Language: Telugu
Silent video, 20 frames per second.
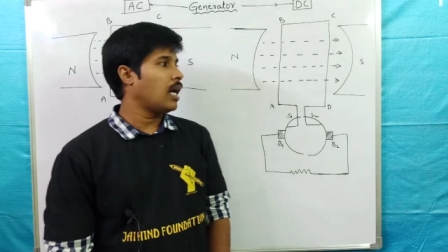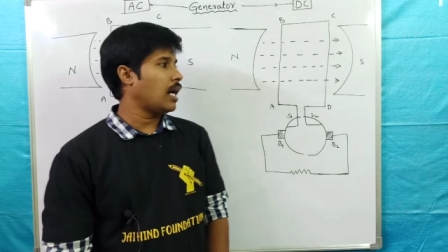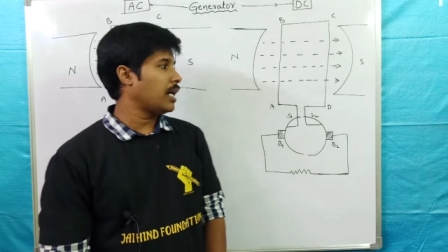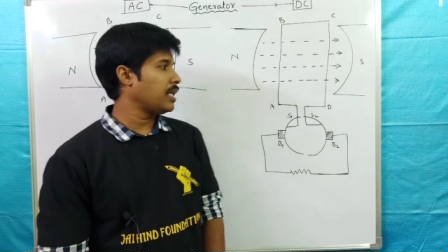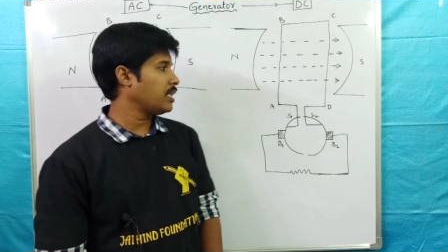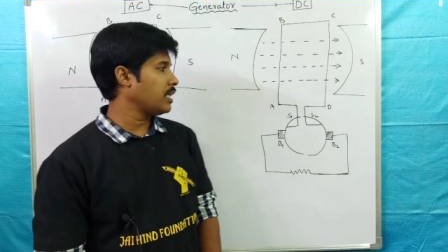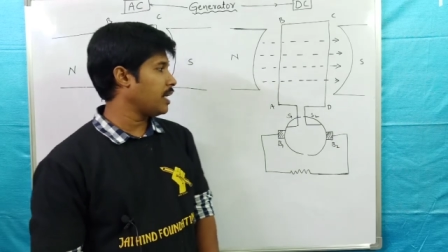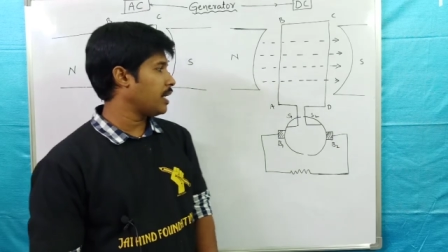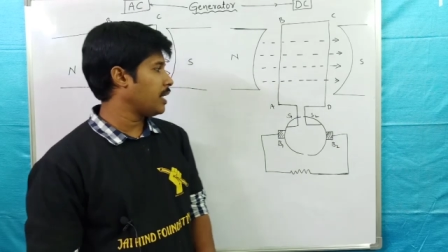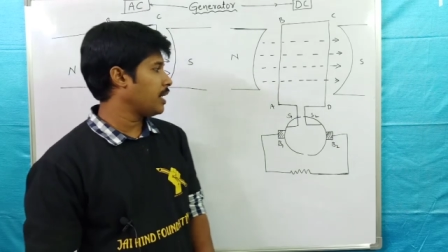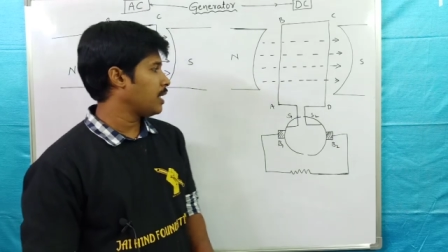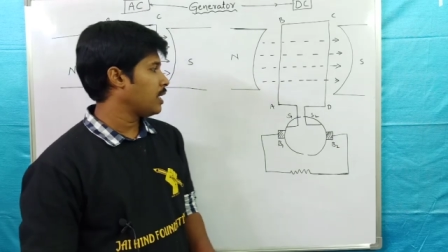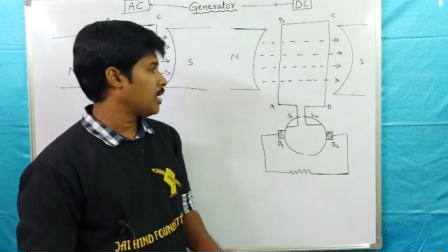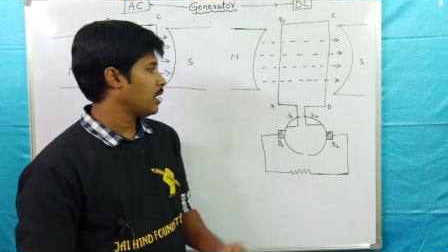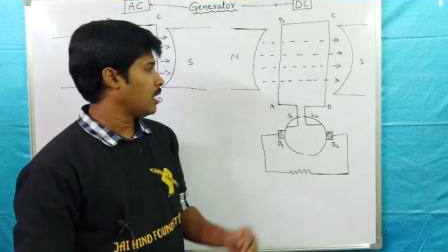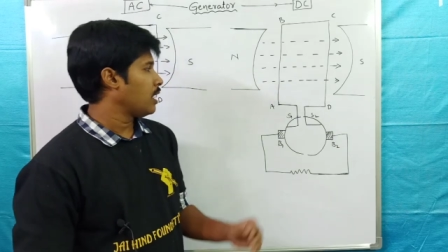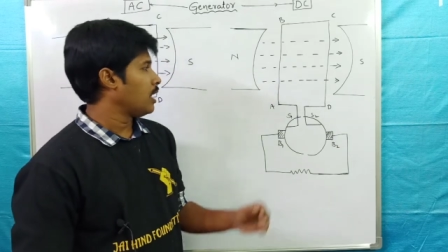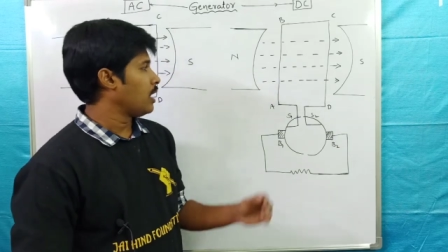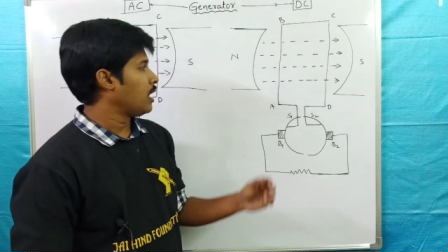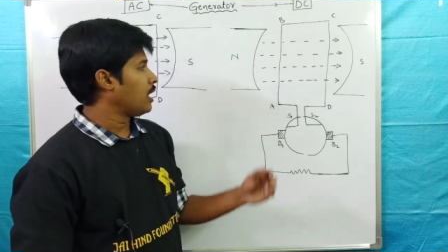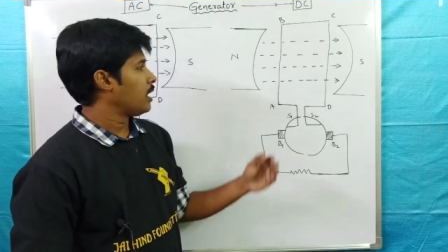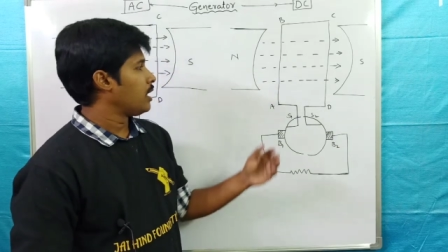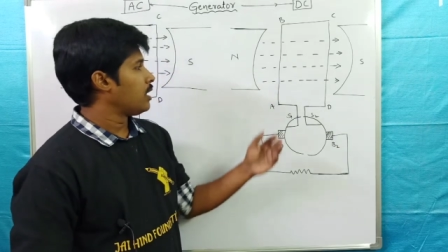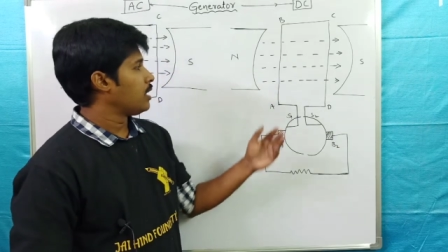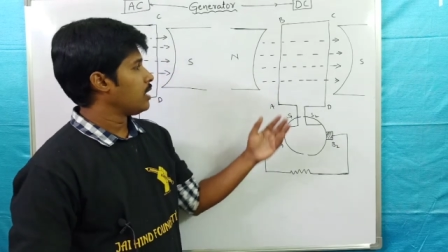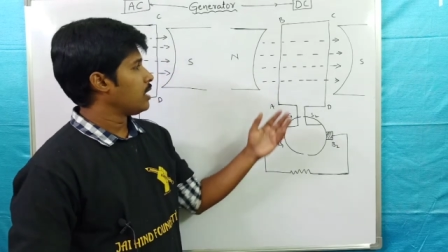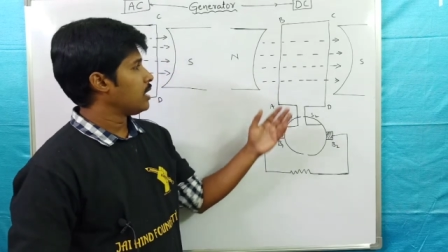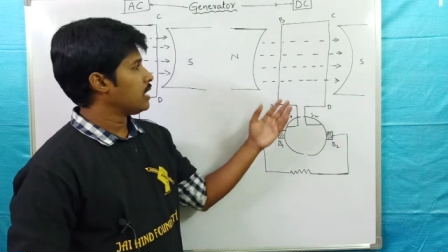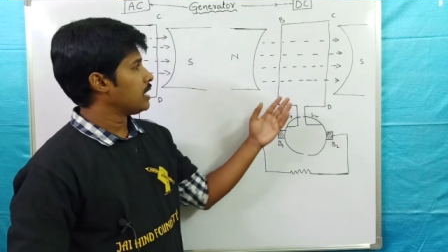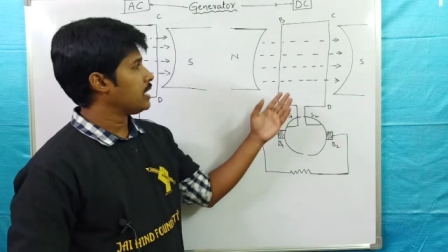అయితే
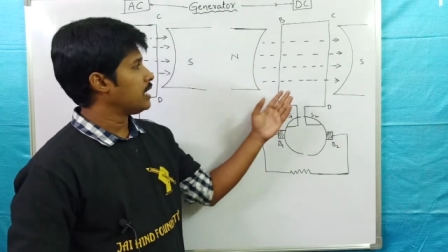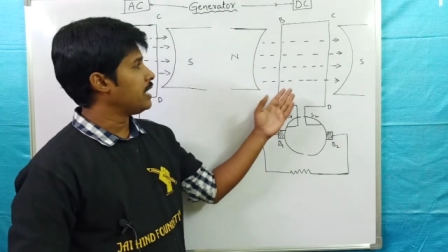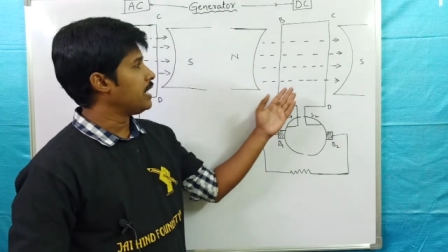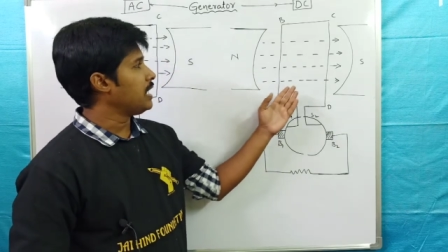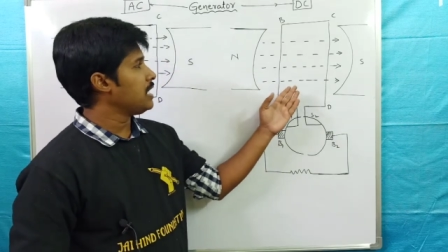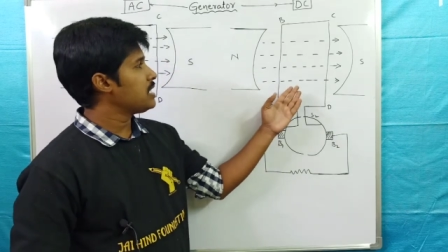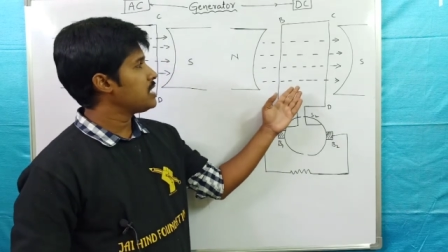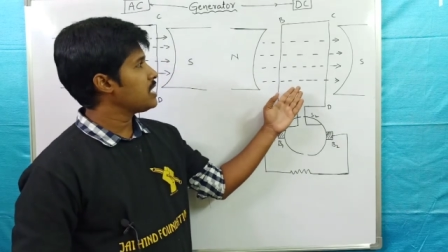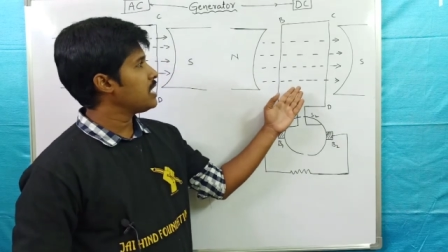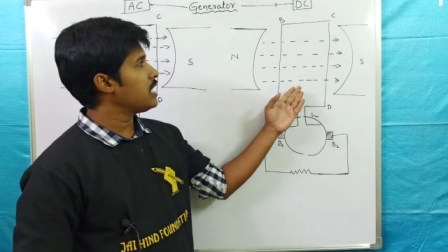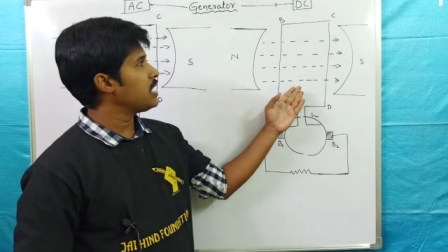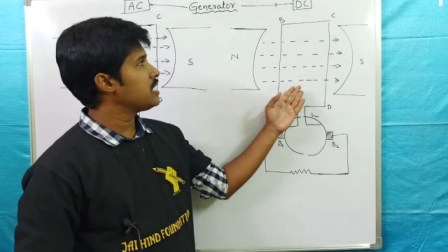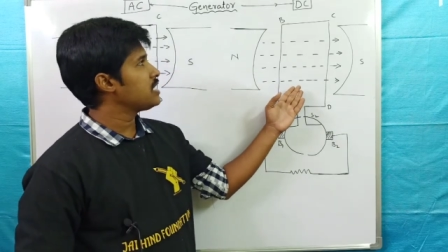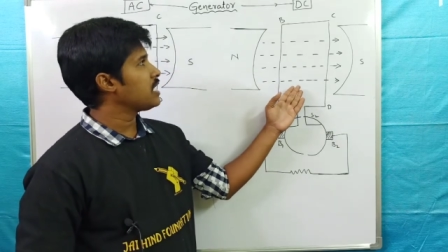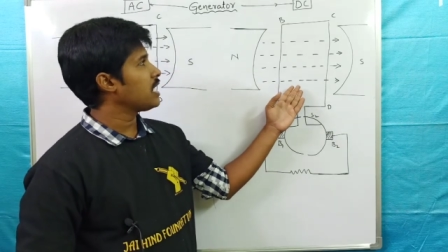డీసీ